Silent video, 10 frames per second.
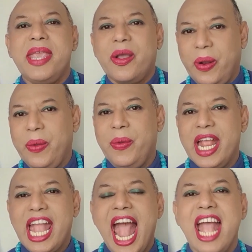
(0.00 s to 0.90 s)
ย์มีครู
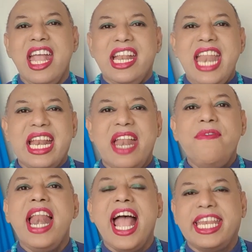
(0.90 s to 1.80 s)
นะคะดังนั้น
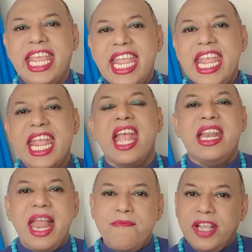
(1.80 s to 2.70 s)
เวลาที่
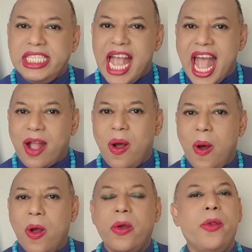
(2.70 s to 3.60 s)
นำวิชาข
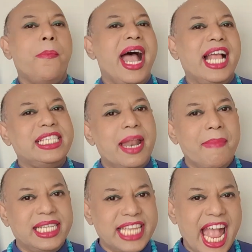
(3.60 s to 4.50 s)
องครูบาอาจาร
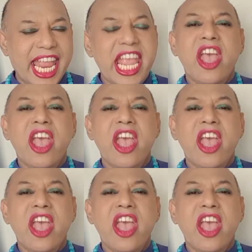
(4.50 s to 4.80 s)
ย์มาใช้